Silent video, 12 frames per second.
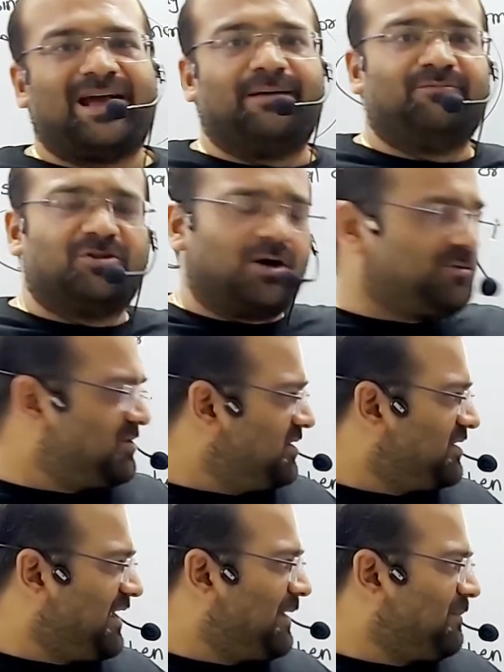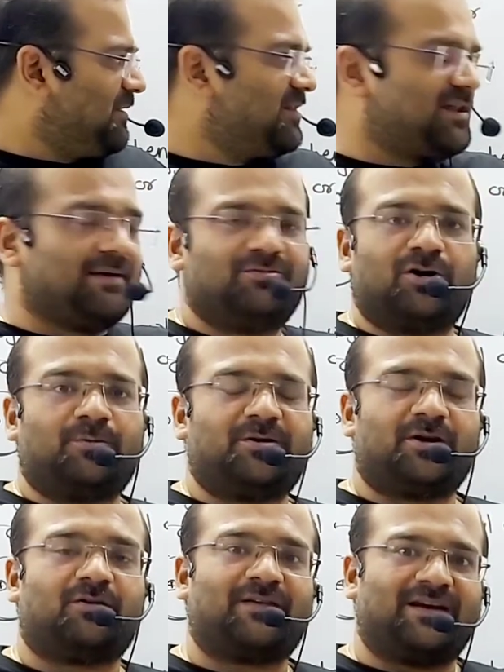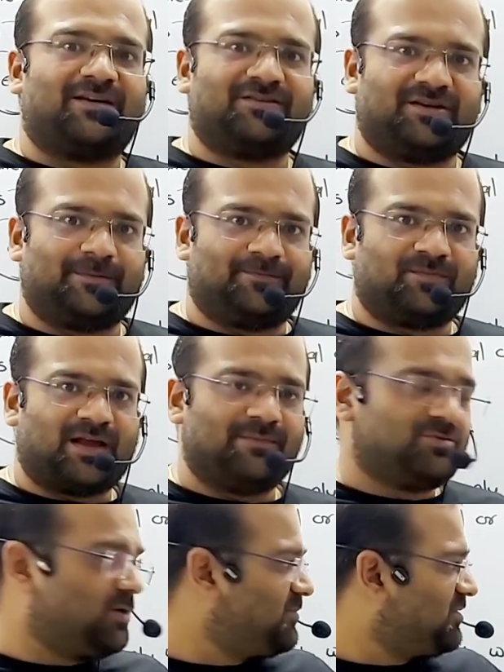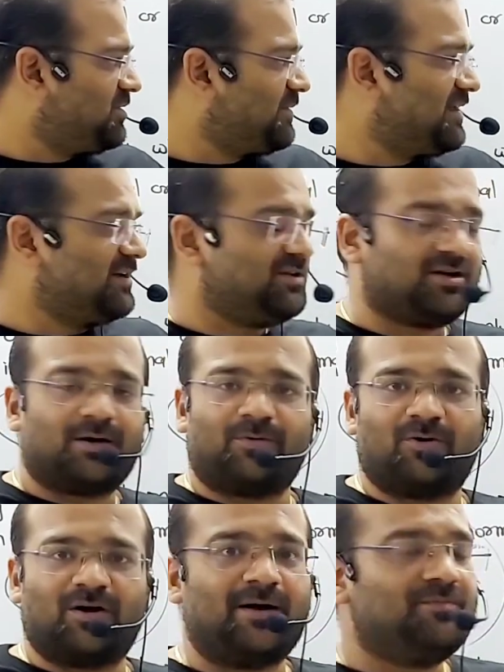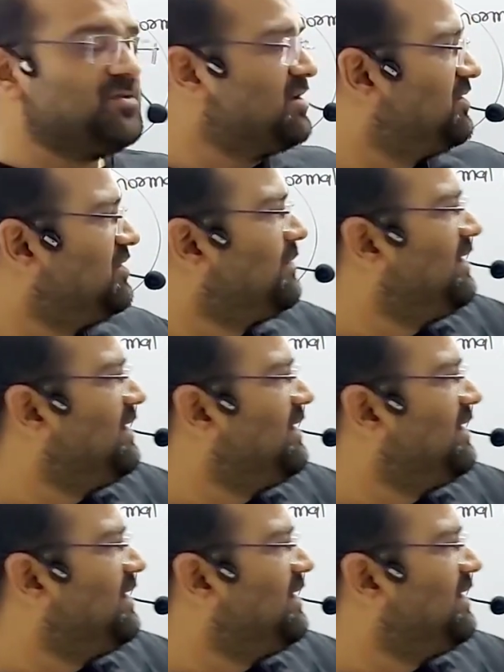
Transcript: एब्जॉर्प्शन टेक प्लेस एब्जॉर्प्शन ऑफ एनर्जी एब्जॉर्प्शन ऑफ एनर्जी कब होगा जब